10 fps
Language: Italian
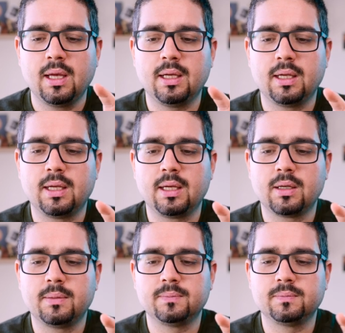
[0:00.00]

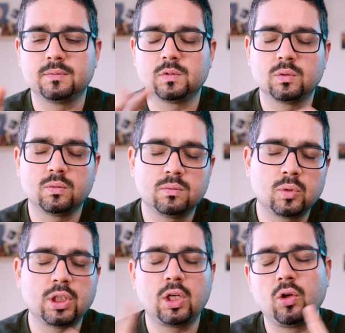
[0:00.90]
ehm, un
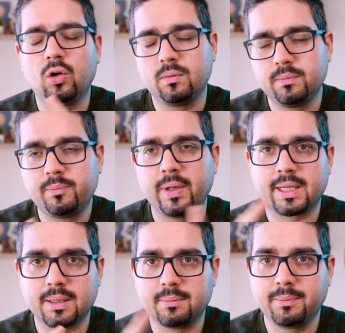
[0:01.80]
modello
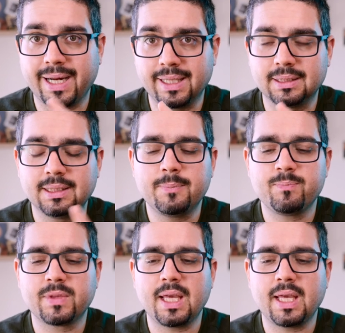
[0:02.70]
per brand